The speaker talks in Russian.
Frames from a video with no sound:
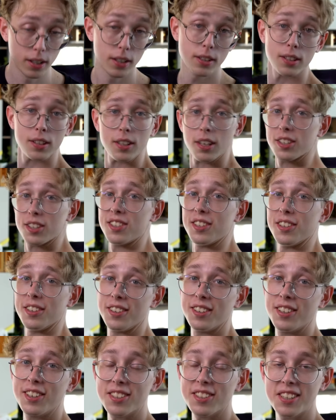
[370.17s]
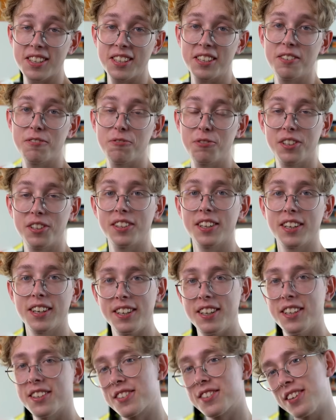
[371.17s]
Кстати, если вы
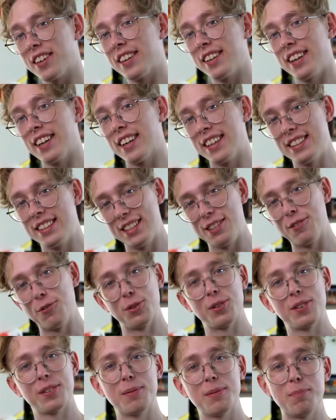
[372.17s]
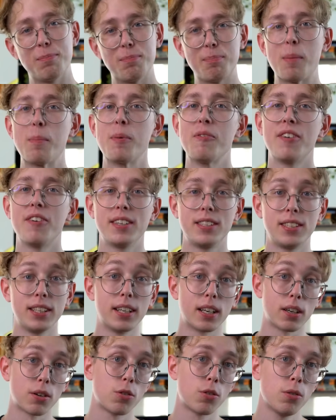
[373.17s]
наконец, как и я, хотите вот побывать
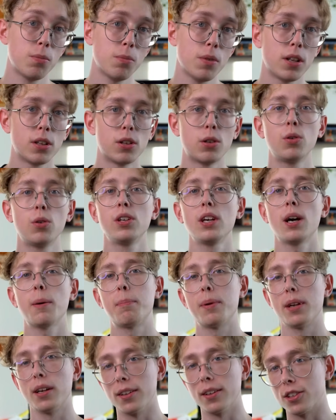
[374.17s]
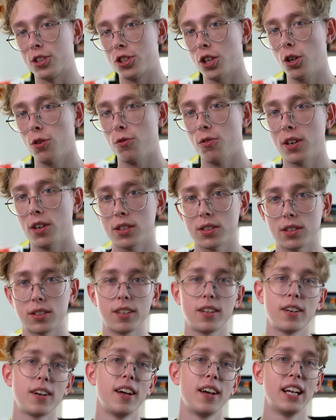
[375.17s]
игроком, то я приглашаю вас
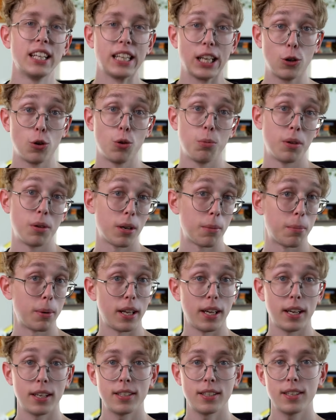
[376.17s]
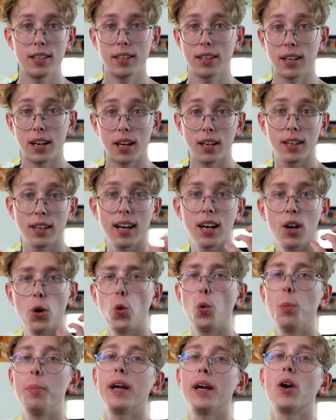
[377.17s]
на такое мероприятие, как
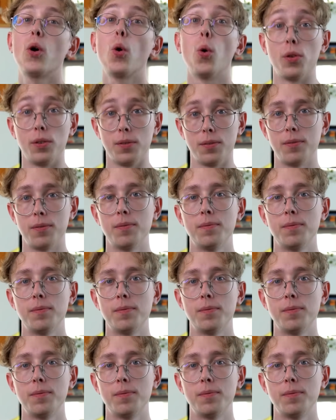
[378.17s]
Кубикон.